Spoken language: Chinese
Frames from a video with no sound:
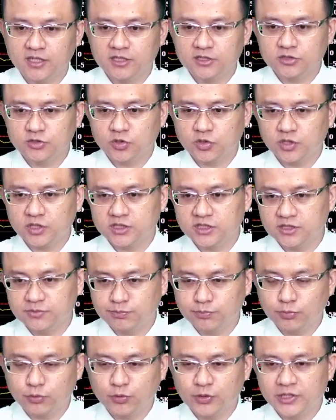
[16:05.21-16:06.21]
庄哥是
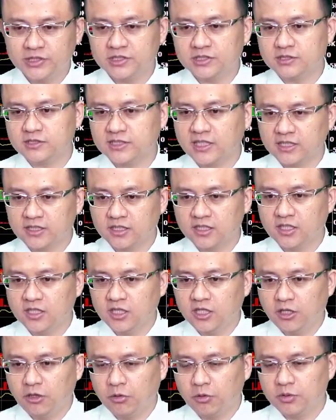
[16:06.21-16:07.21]
不会紧张的，
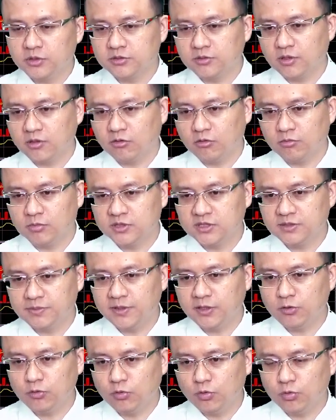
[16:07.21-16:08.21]
因为什么？我们这边
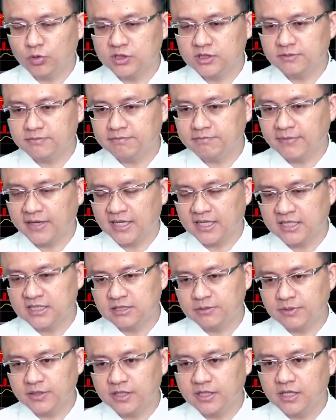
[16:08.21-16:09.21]
如果是买在这
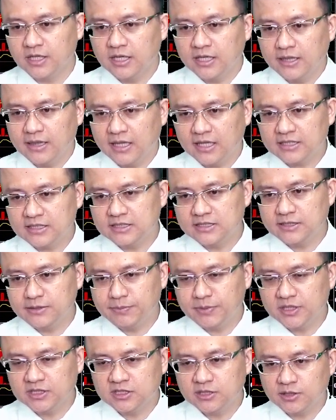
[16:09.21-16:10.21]
边，那即便
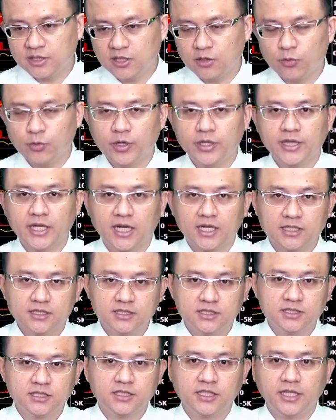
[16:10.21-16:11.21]
今天回档，其
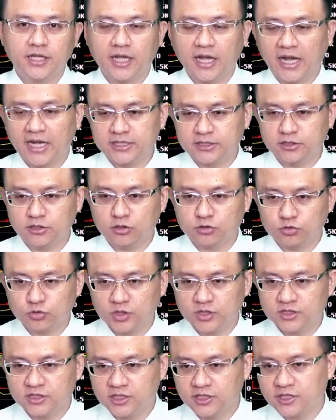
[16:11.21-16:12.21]
实你还是有赚
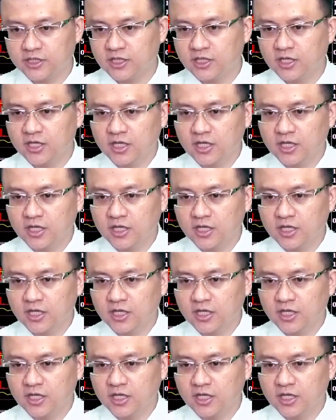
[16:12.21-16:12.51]
钱的。